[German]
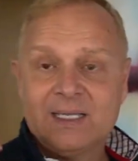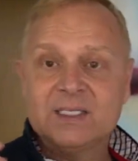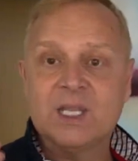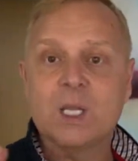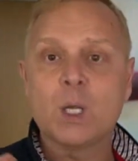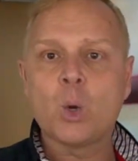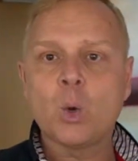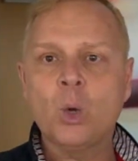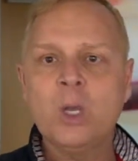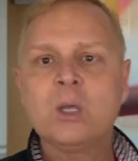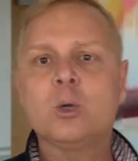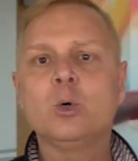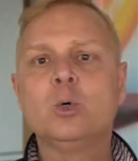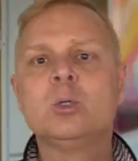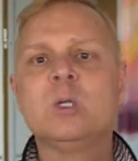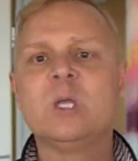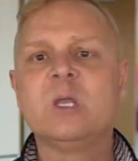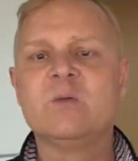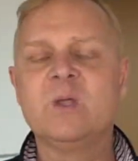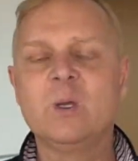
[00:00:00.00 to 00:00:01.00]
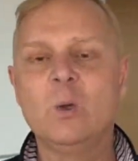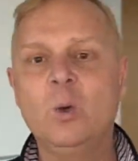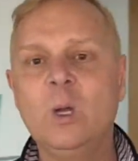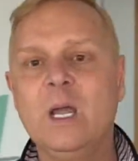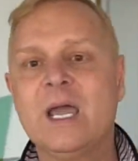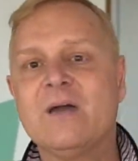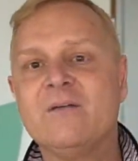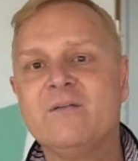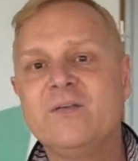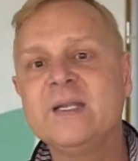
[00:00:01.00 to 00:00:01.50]
die
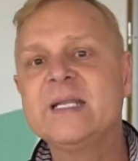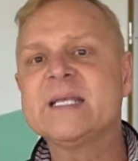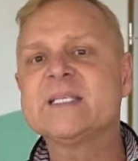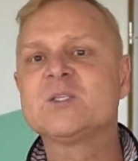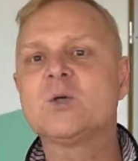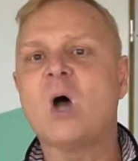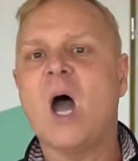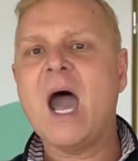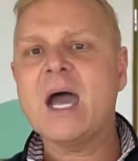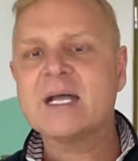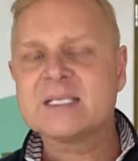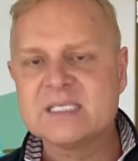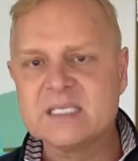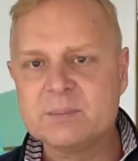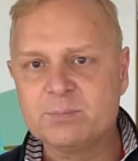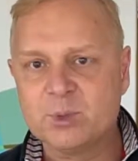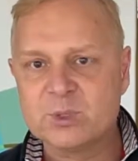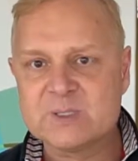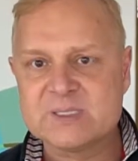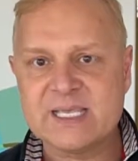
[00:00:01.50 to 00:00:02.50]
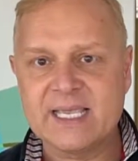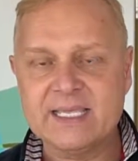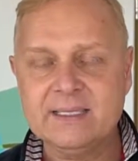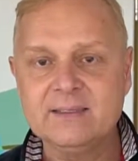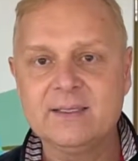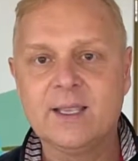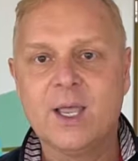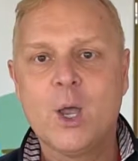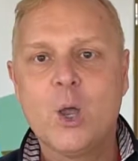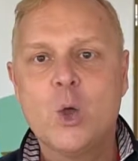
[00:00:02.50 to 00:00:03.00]
Neukundengewinnung findet zu 80%
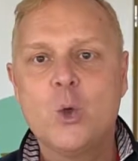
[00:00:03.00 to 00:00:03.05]
Prozent